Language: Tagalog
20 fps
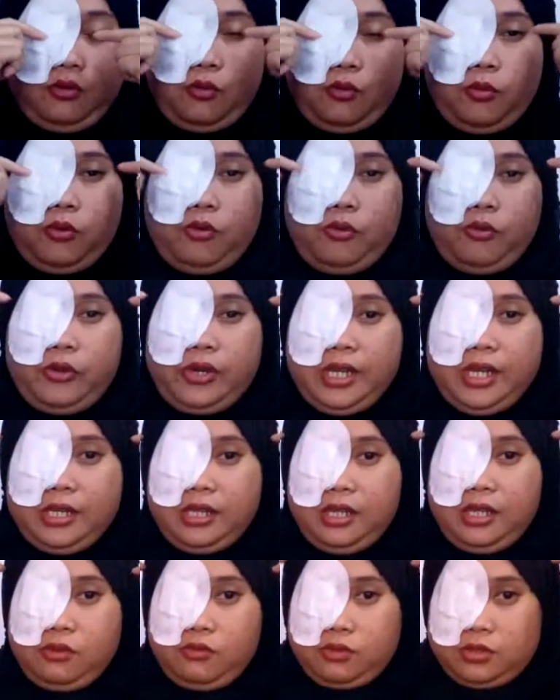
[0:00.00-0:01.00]
kumukunik
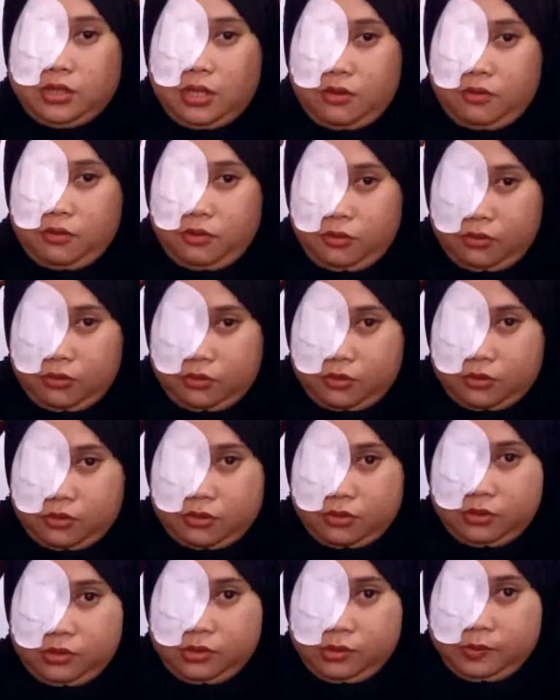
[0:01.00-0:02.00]
dito sa ulo
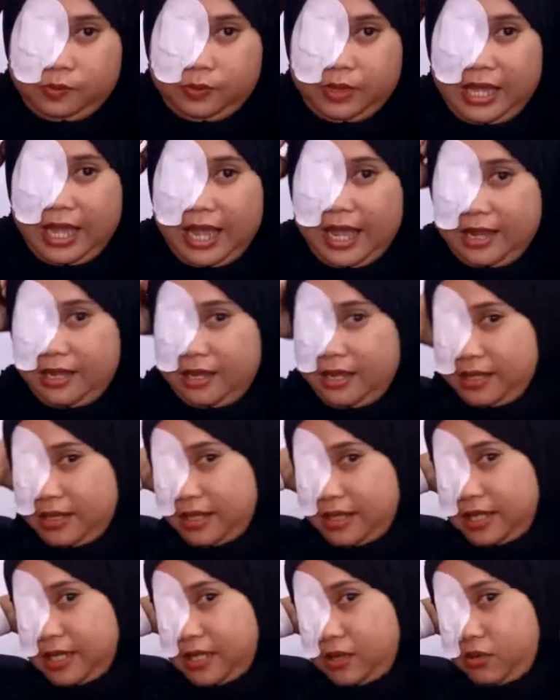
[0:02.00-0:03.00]
ko. Hanggang
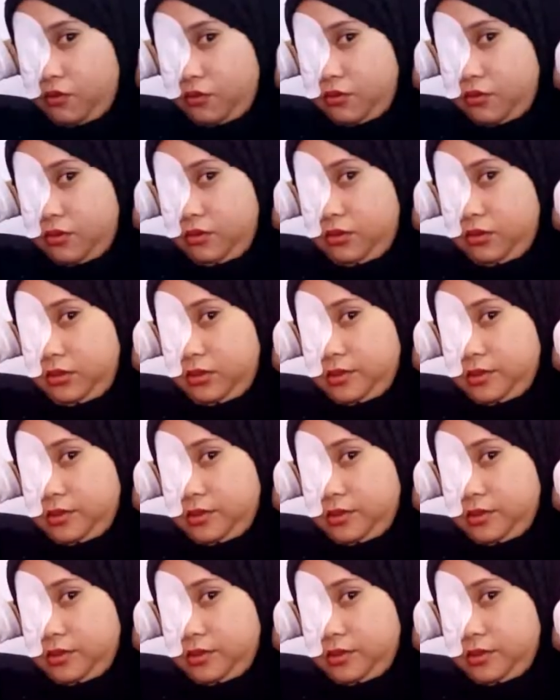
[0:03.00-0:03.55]
dito.